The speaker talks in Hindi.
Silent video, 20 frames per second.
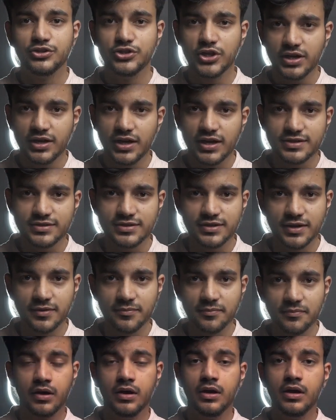जय आर
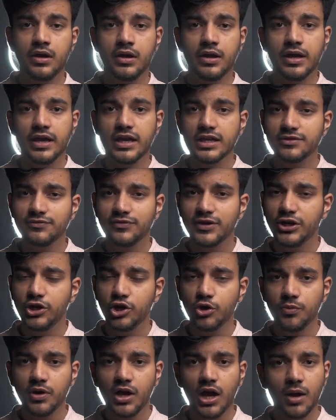इस
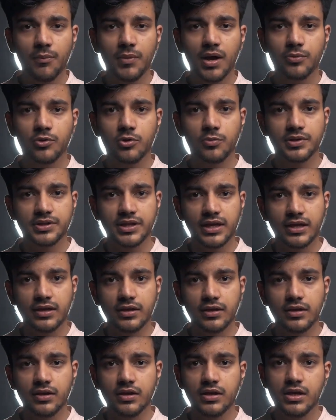वीडियो में हम आपको
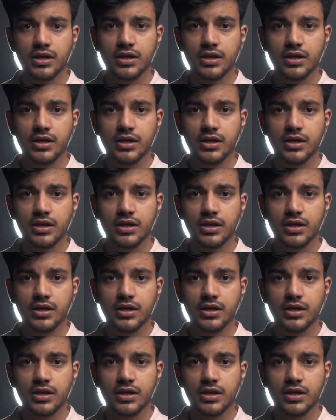बताएंगे